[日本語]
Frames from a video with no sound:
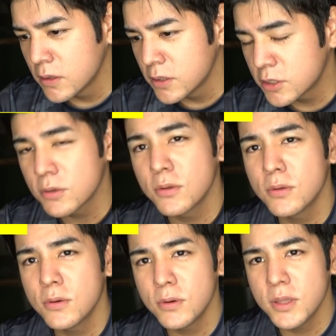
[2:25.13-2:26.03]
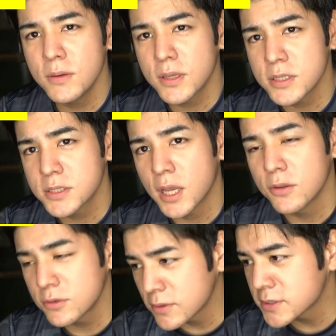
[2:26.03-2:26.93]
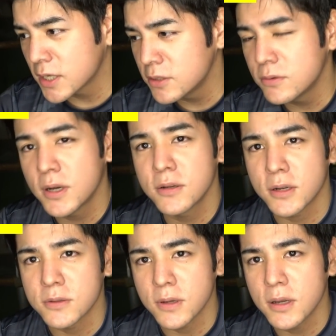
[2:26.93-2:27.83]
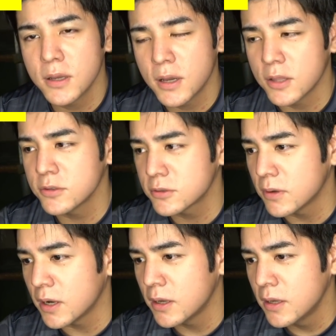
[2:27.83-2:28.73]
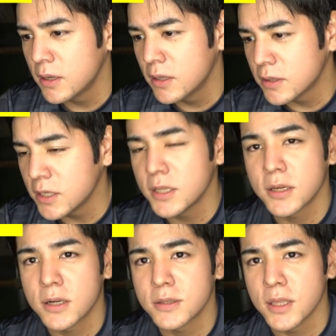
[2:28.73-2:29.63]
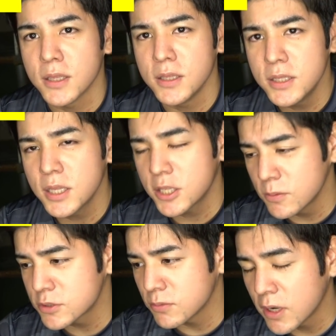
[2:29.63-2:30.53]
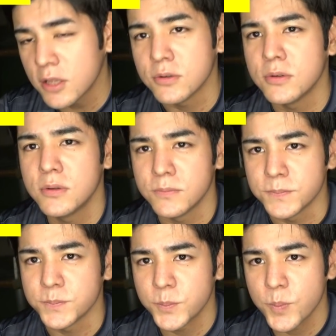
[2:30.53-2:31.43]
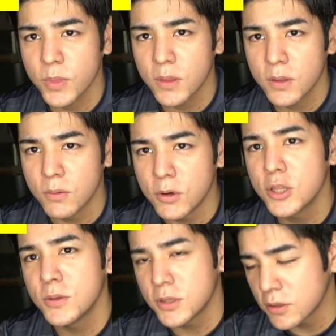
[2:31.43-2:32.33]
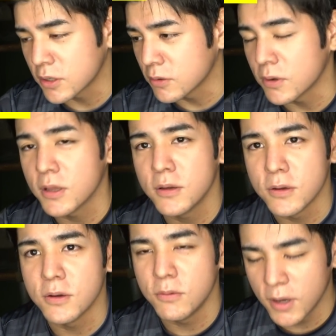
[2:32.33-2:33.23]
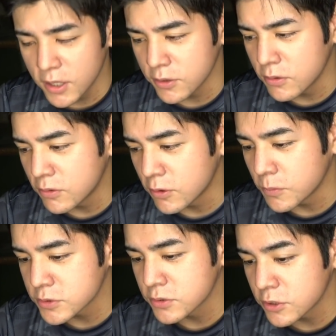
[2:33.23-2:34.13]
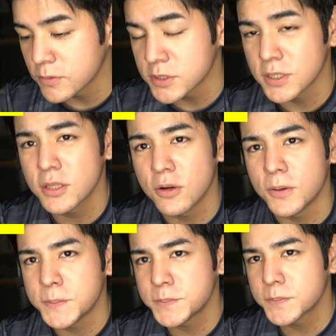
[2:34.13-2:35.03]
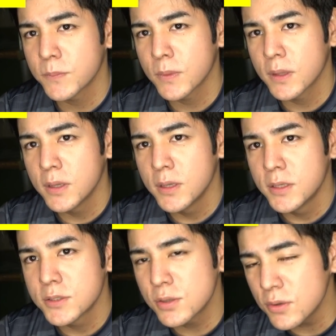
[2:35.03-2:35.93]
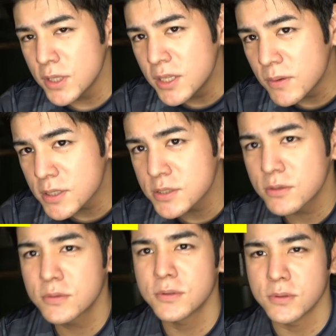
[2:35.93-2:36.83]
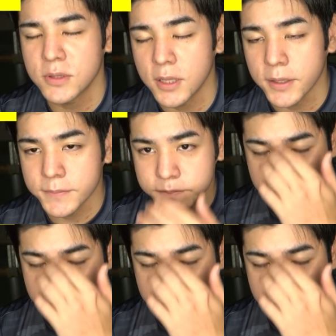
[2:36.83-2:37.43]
人を言い訳してあの人は才能があるからとか、あの人は何々だからって言いたい気持ちわかる。うん。俺に言ってるからね、これ。うん。わかるよ。俺もその気持ち。けど、その言い訳することによって、